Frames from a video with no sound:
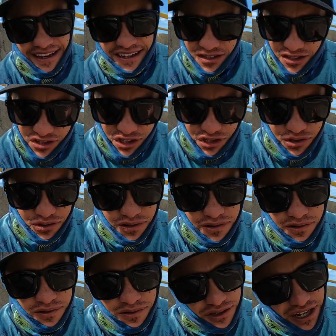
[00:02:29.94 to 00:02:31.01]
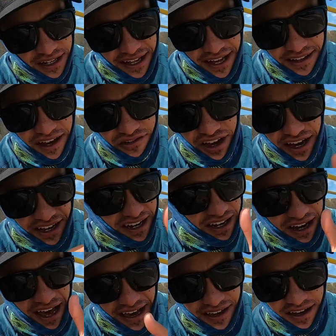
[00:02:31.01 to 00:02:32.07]
e antes disso já tem que deixar
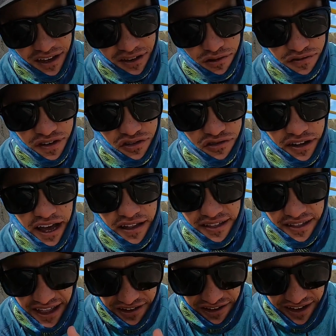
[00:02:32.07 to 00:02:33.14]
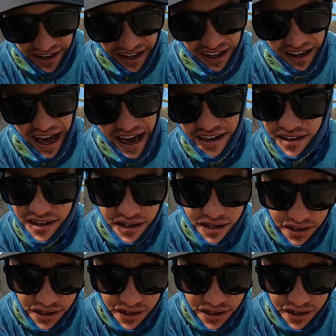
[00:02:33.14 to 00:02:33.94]
aquele like aqui no vídeo, né? Deixa aquele like,